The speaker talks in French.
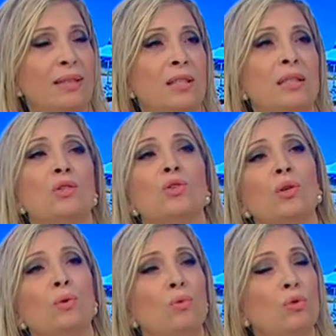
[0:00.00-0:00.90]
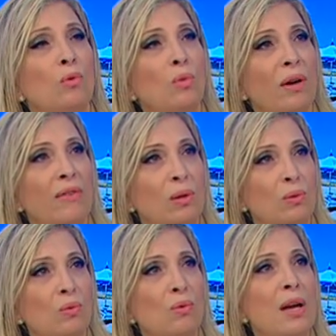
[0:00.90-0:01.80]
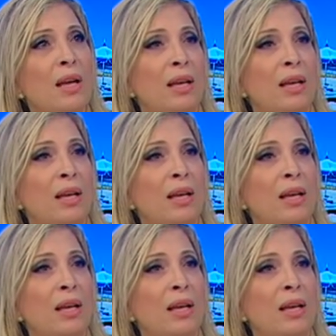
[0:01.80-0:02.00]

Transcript: c'est ces jeunes que nous emmenons avec nous